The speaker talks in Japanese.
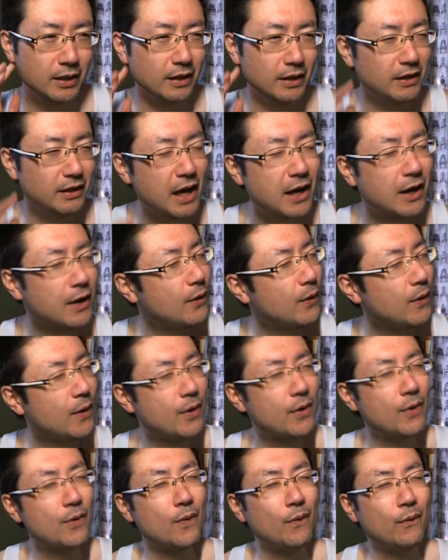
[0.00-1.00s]
いや
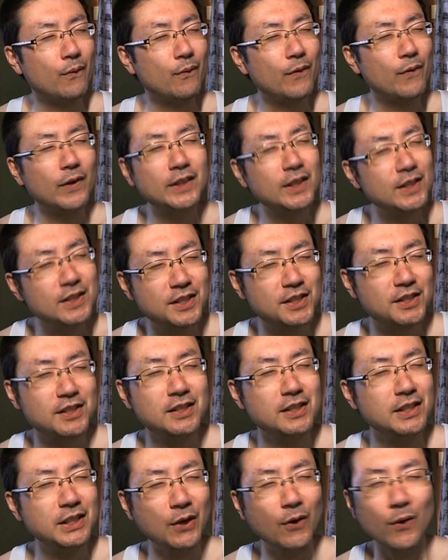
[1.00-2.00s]
私
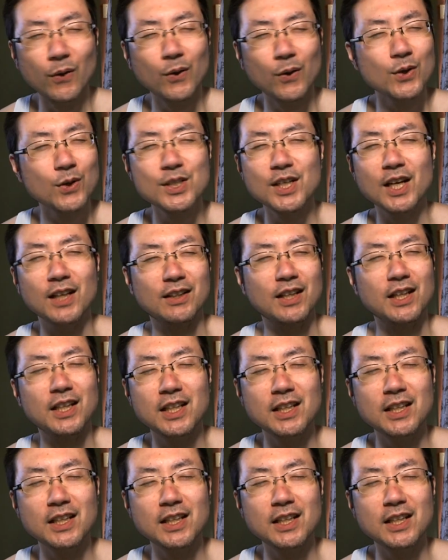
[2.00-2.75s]
日本語しかで